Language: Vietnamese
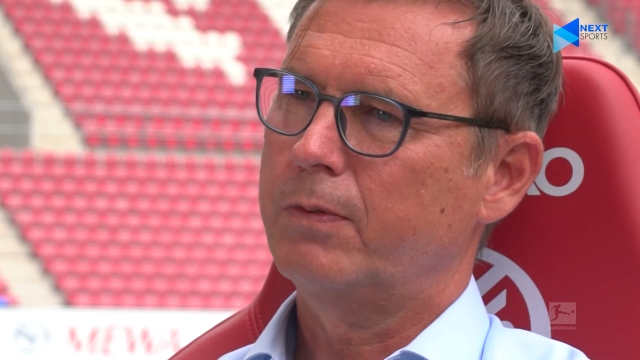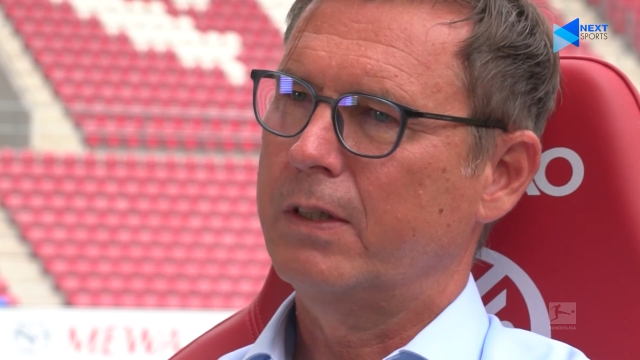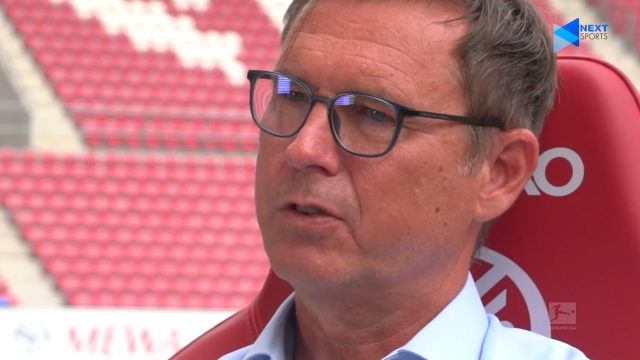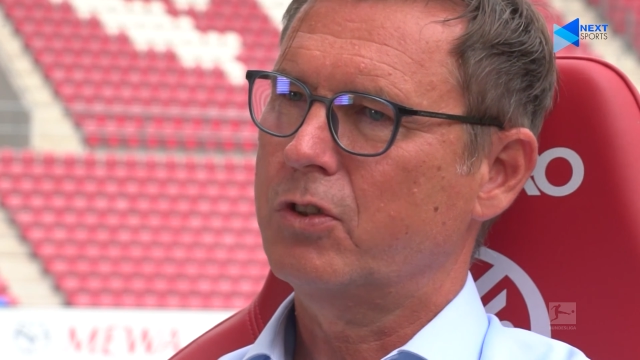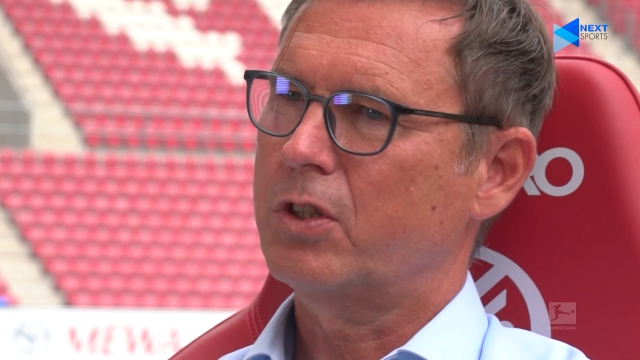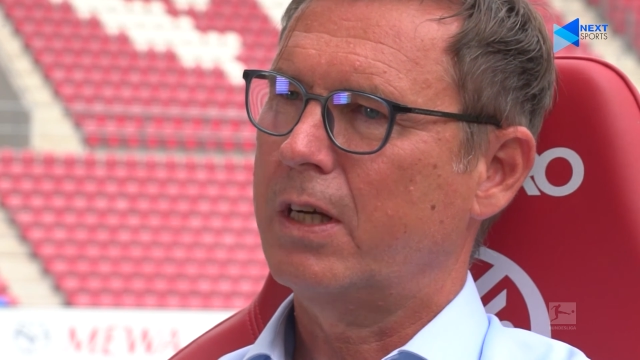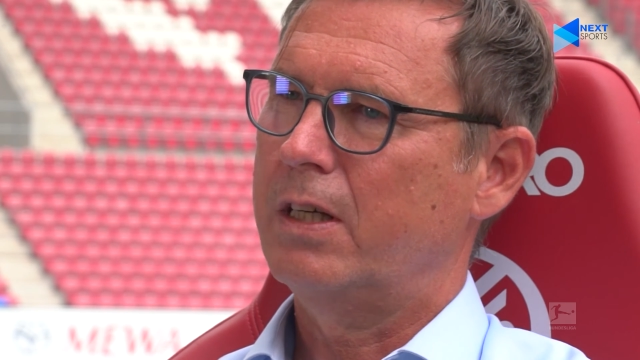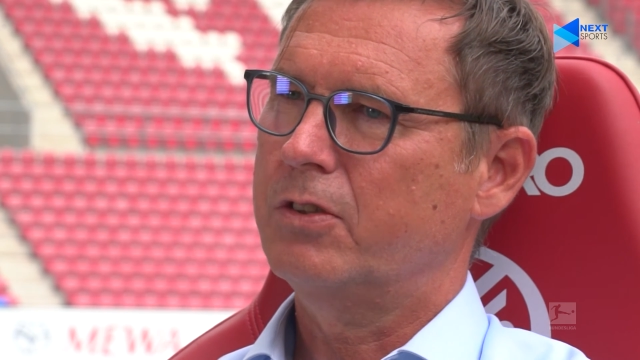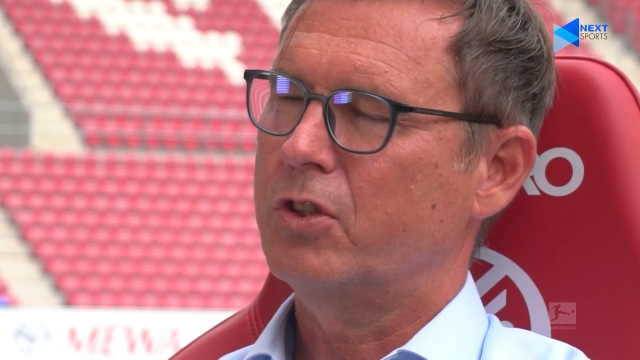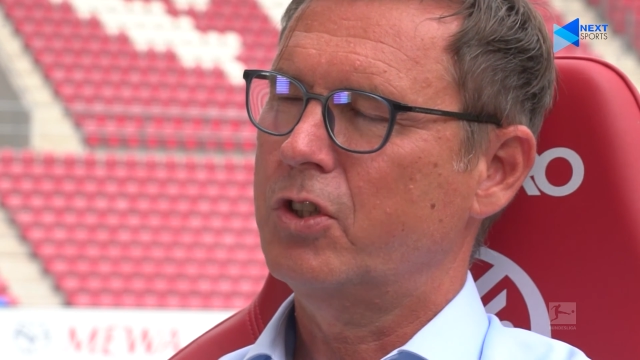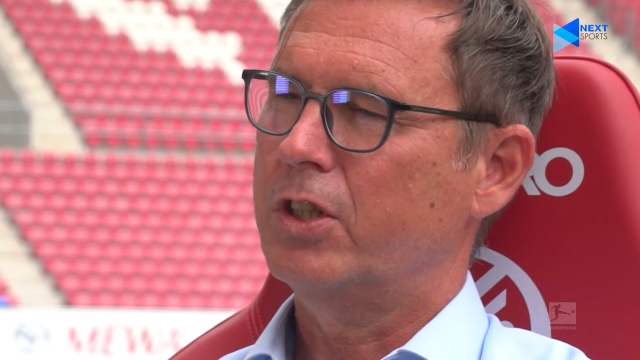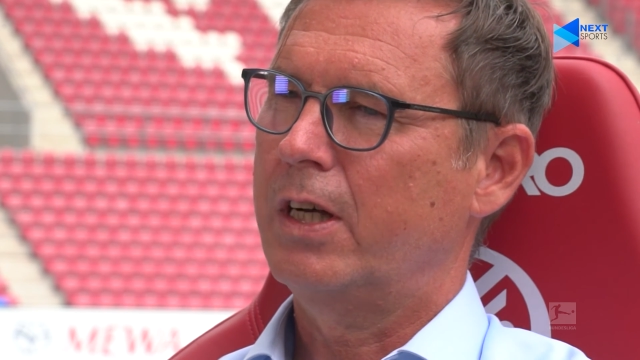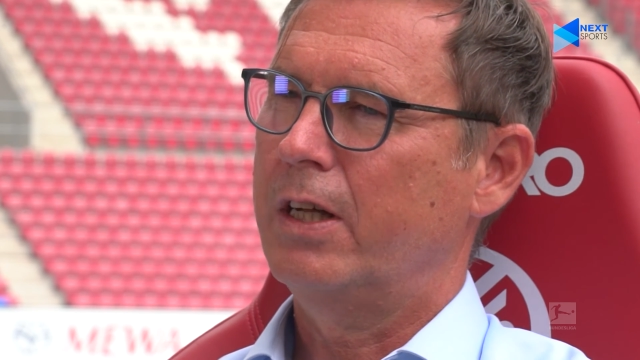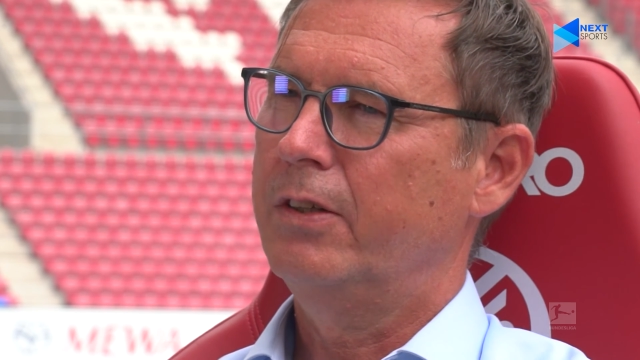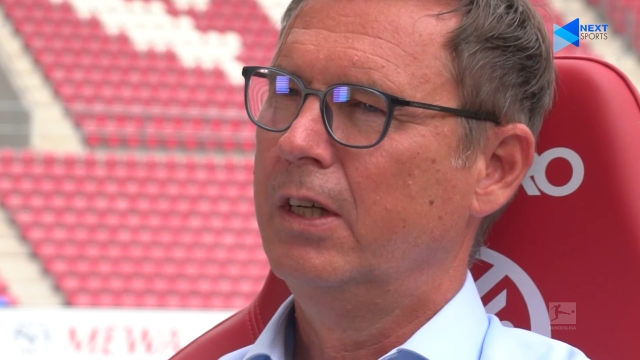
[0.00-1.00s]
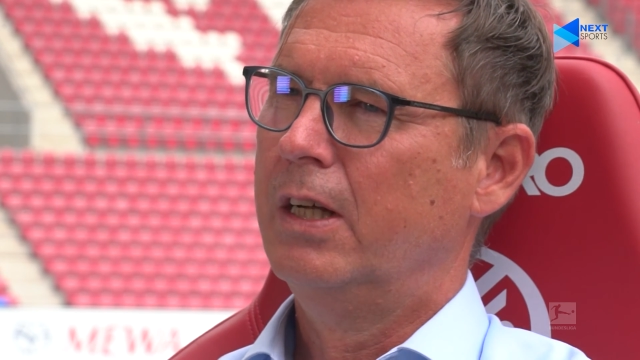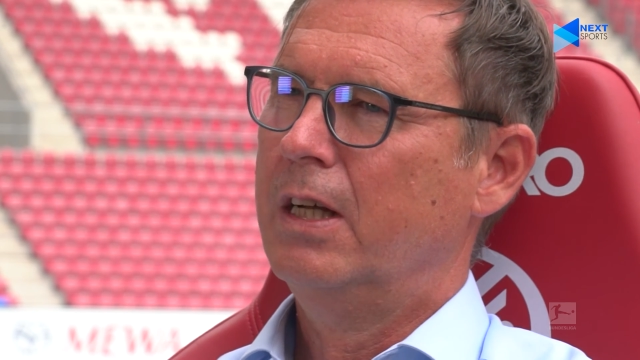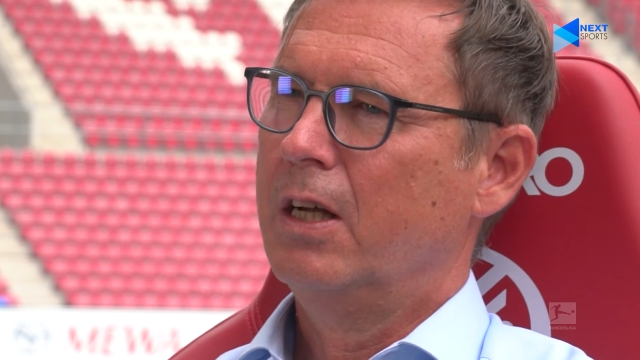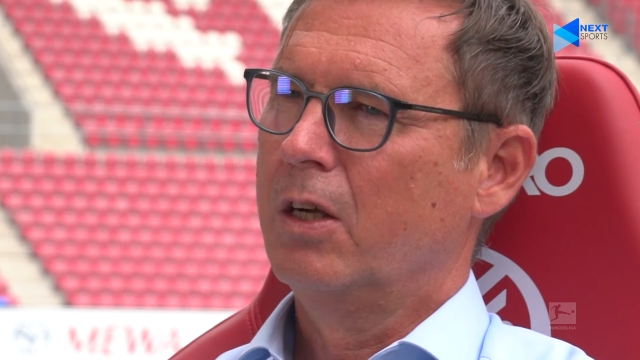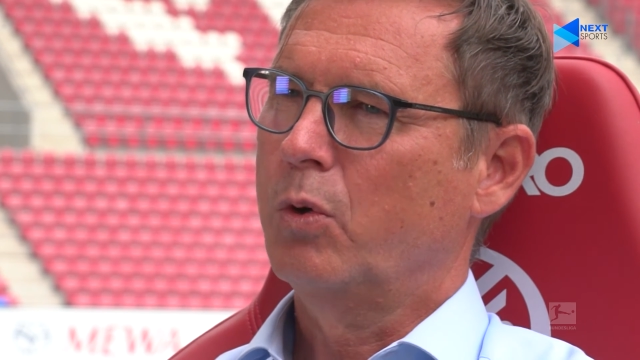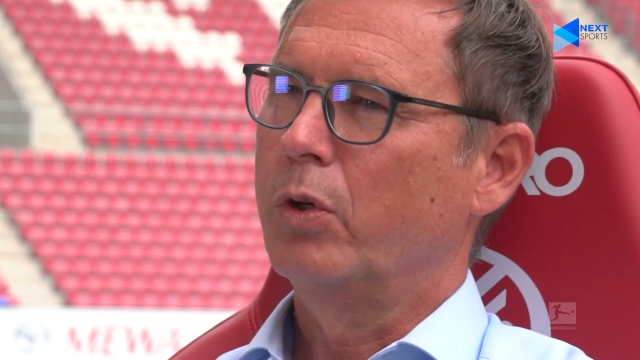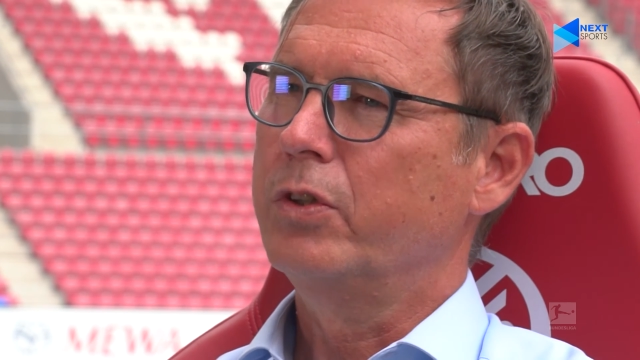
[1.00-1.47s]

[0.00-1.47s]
cho một thành phố mà 25 đến